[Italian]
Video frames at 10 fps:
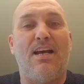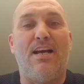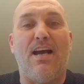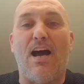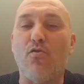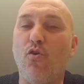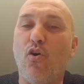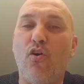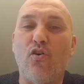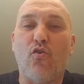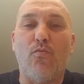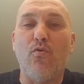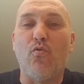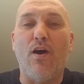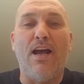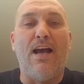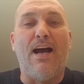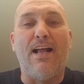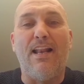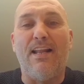Eh, auguro comunque
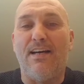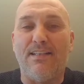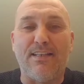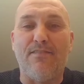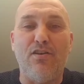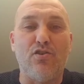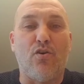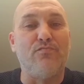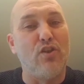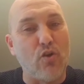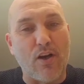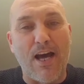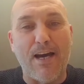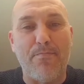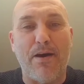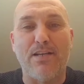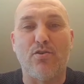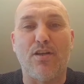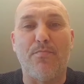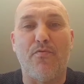al Treviso di tornare
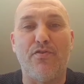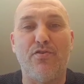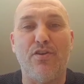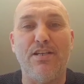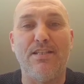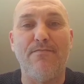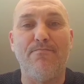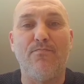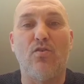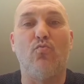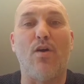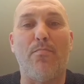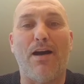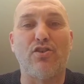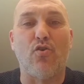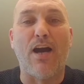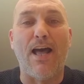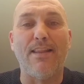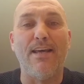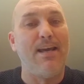presto tra i professionisti un abbraccio
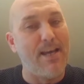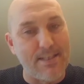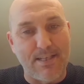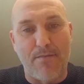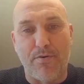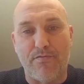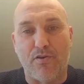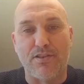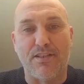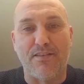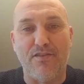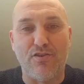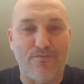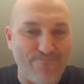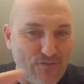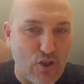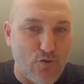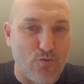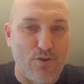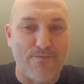grande e sempre forza Treviso. Ciao a
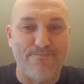tutti.